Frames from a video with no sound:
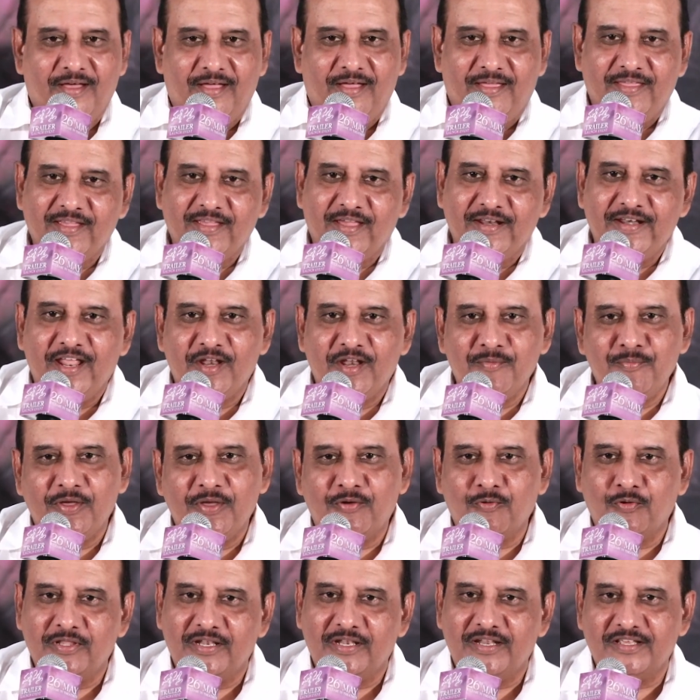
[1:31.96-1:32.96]
ఇంకా నేను మీకు
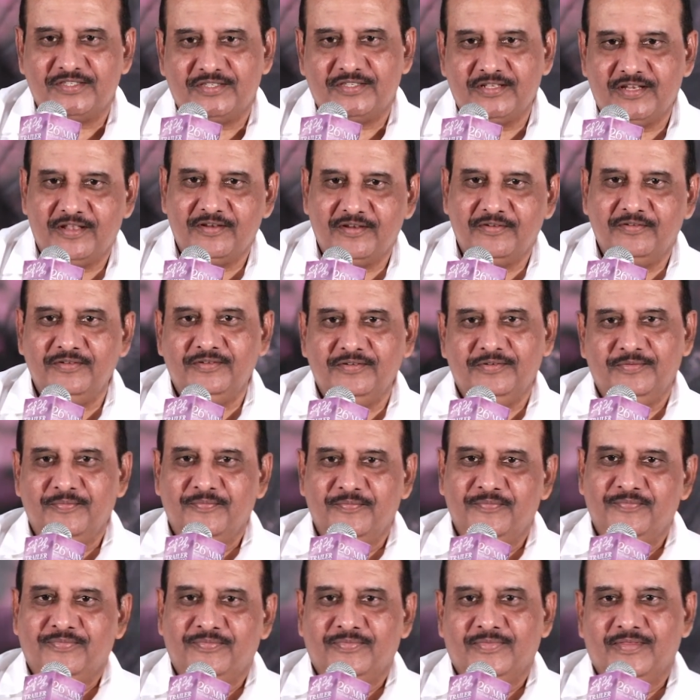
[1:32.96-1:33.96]
వదిలేస్తున్నాను
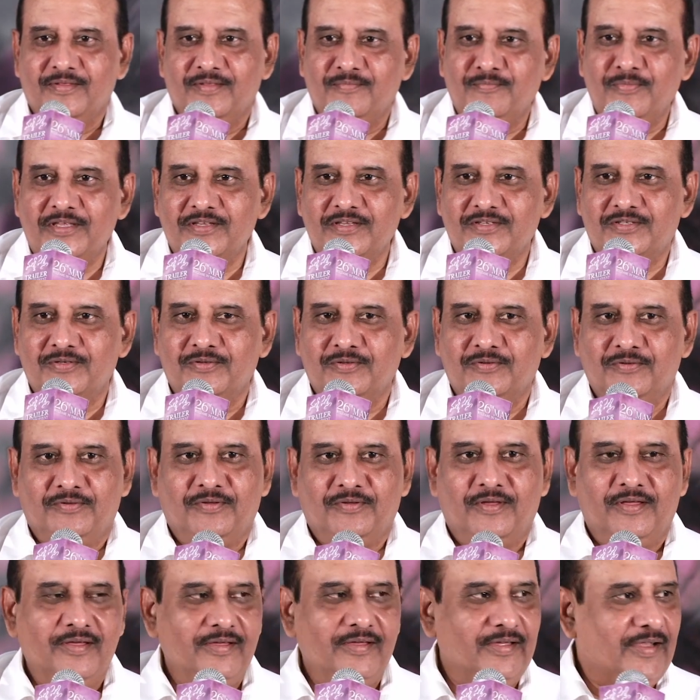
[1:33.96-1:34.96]
మీ ఇష్టం
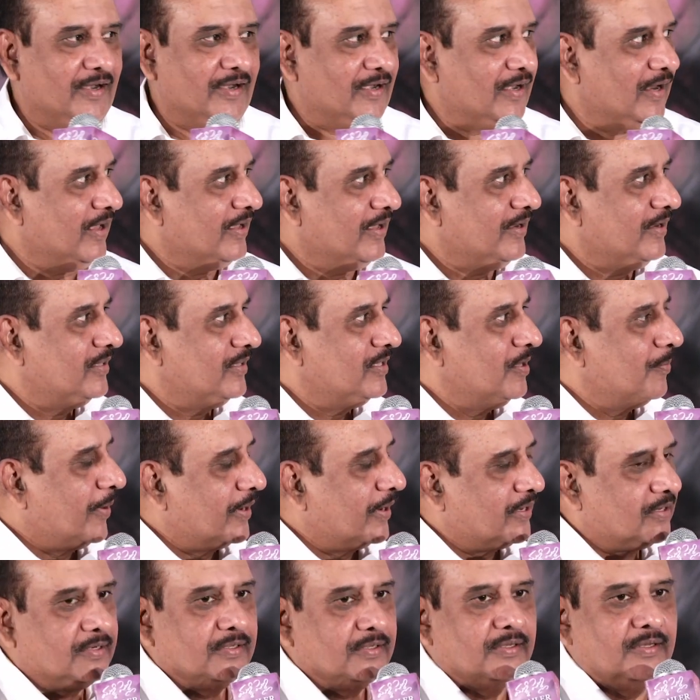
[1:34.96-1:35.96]
ఎట్లాగనేది
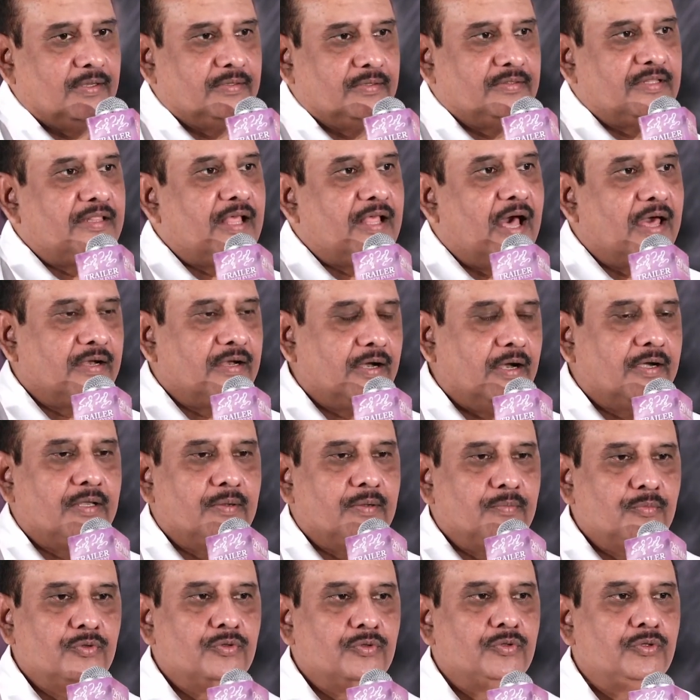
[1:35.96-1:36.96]
బట్ దానికంటే
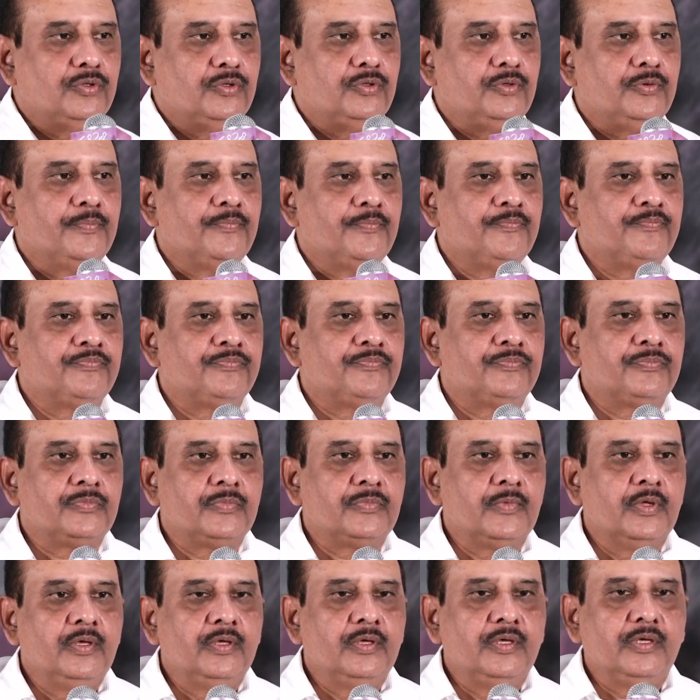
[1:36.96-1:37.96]
ముందు
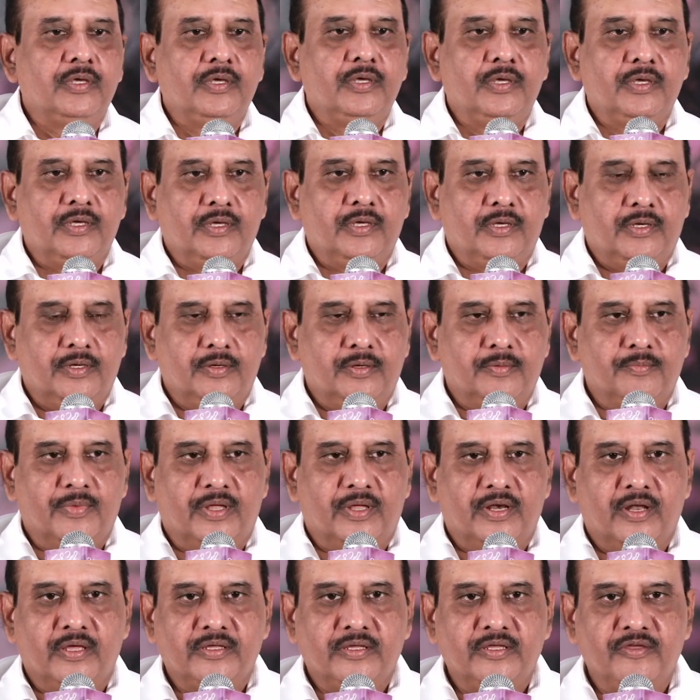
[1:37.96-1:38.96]
ఈ మన
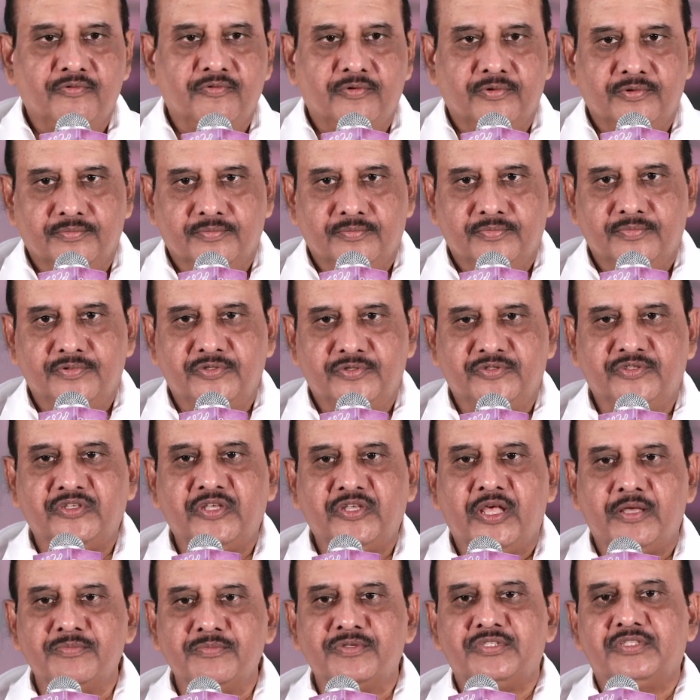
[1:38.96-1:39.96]
ఈ
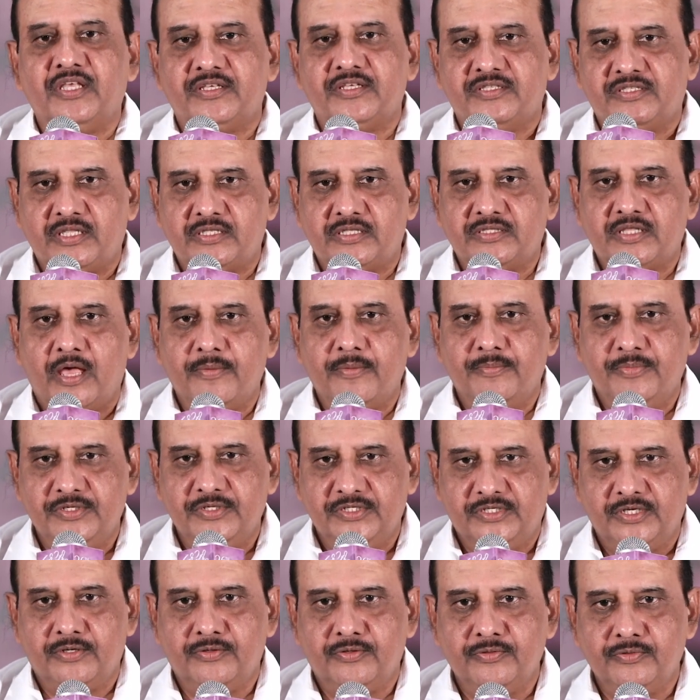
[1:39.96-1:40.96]
సంస్థ
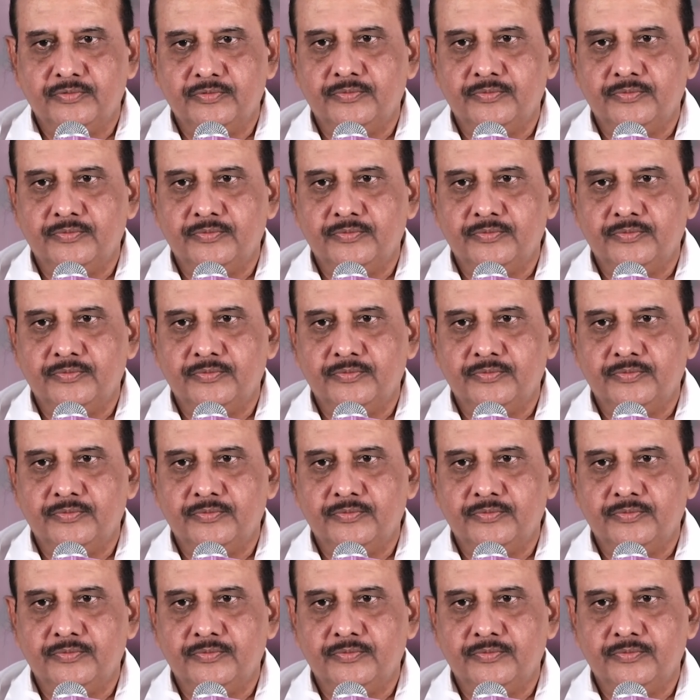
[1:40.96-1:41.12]
స్థాపించారు